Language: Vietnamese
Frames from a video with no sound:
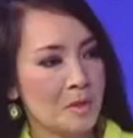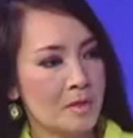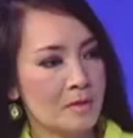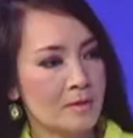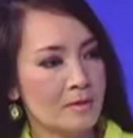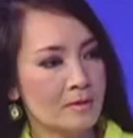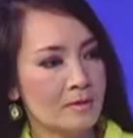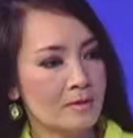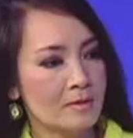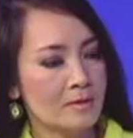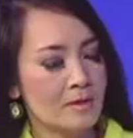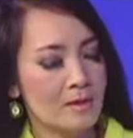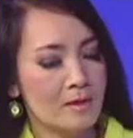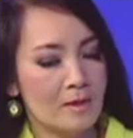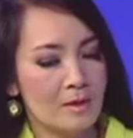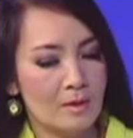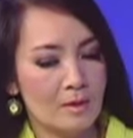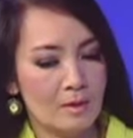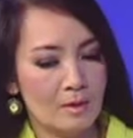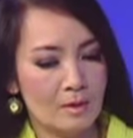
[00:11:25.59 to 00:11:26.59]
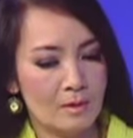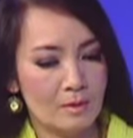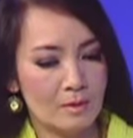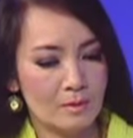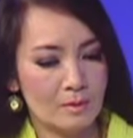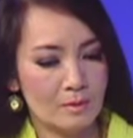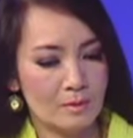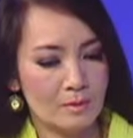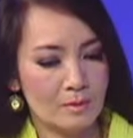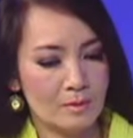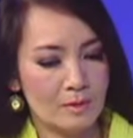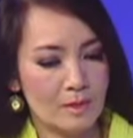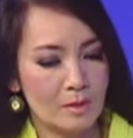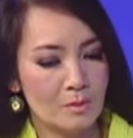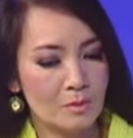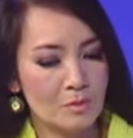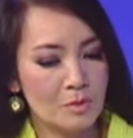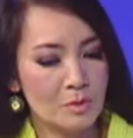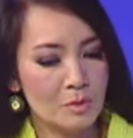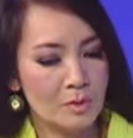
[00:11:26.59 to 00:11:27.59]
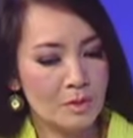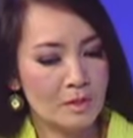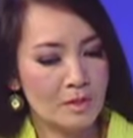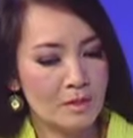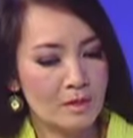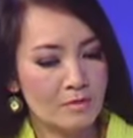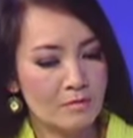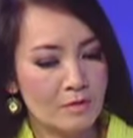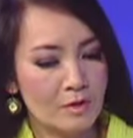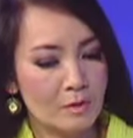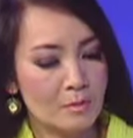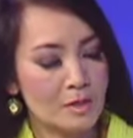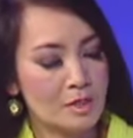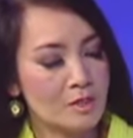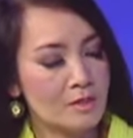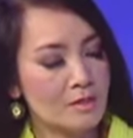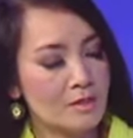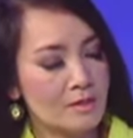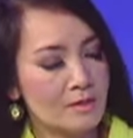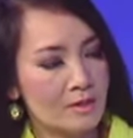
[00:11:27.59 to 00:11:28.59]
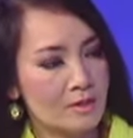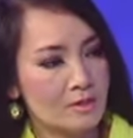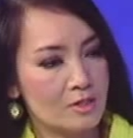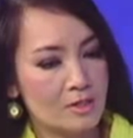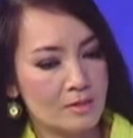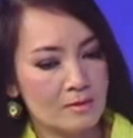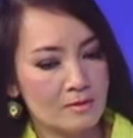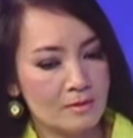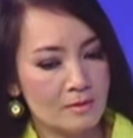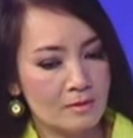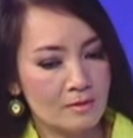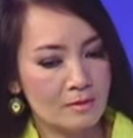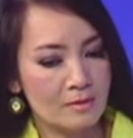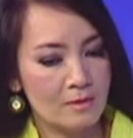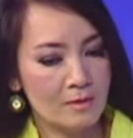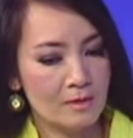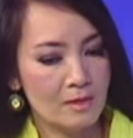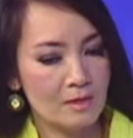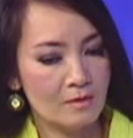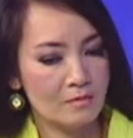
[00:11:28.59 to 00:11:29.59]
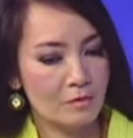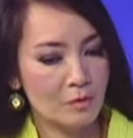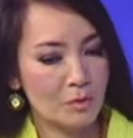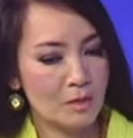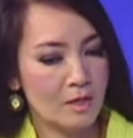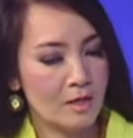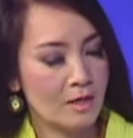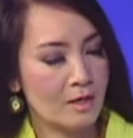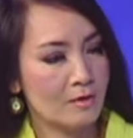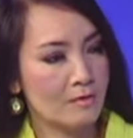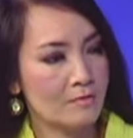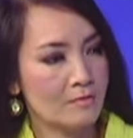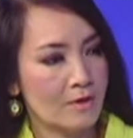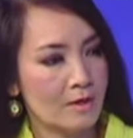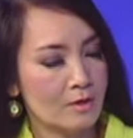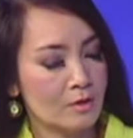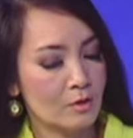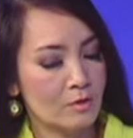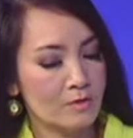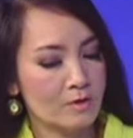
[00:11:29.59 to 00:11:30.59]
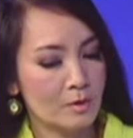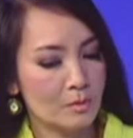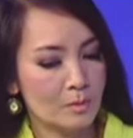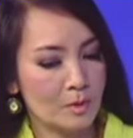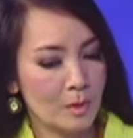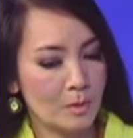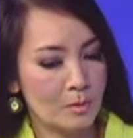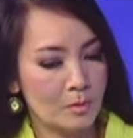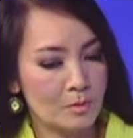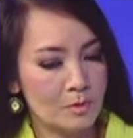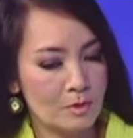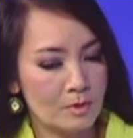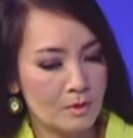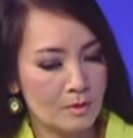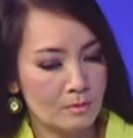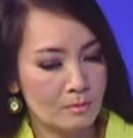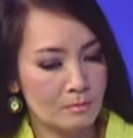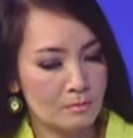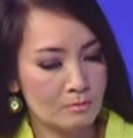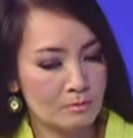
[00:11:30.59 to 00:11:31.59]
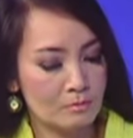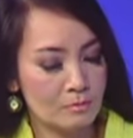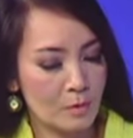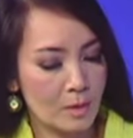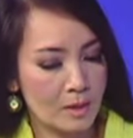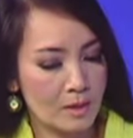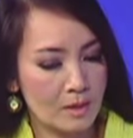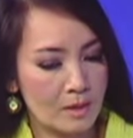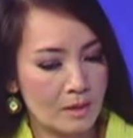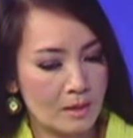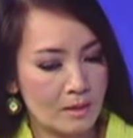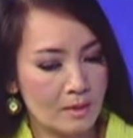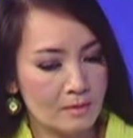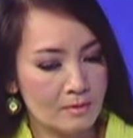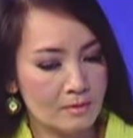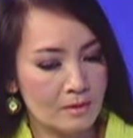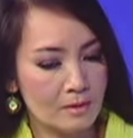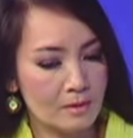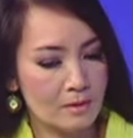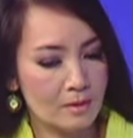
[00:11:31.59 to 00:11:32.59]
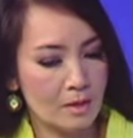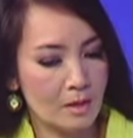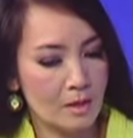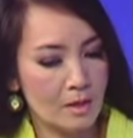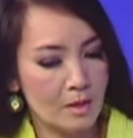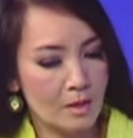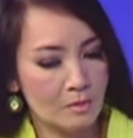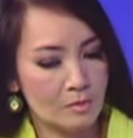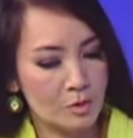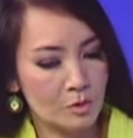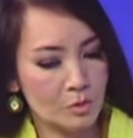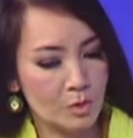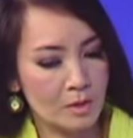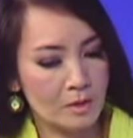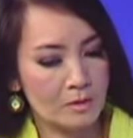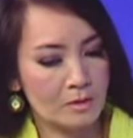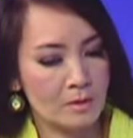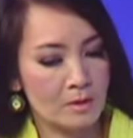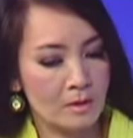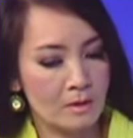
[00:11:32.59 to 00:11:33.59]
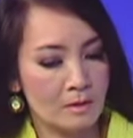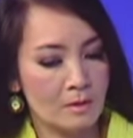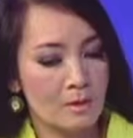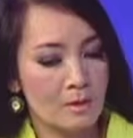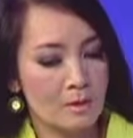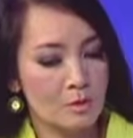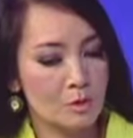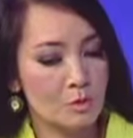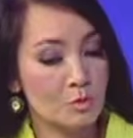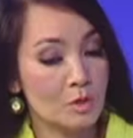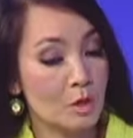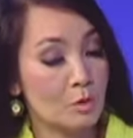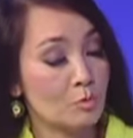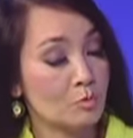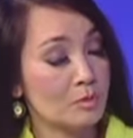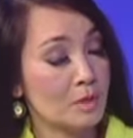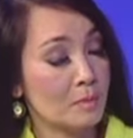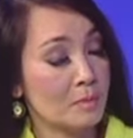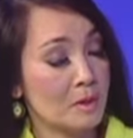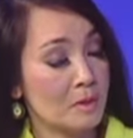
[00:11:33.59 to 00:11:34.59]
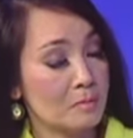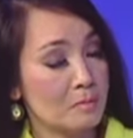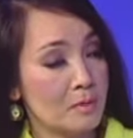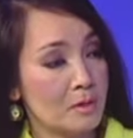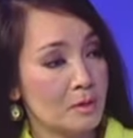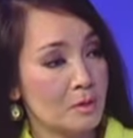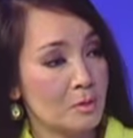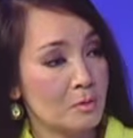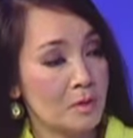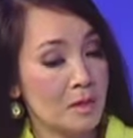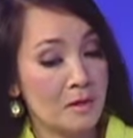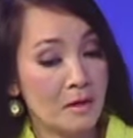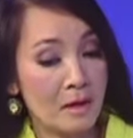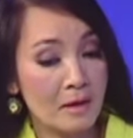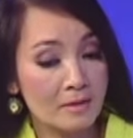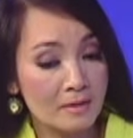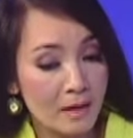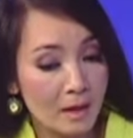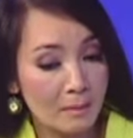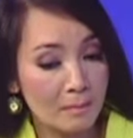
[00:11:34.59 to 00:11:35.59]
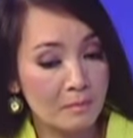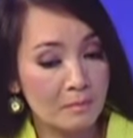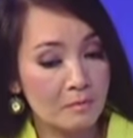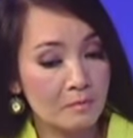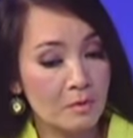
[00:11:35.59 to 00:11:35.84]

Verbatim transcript: đó thì à, người ta cũng chú ý đến cái việc mà trước khi đặt chân tới California và ăn tối với tổng thống uh, Hoa Kỳ đó thì ông chủ tịch uh, Trung Cộng Tập Cận Bình cũng đã ghé thăm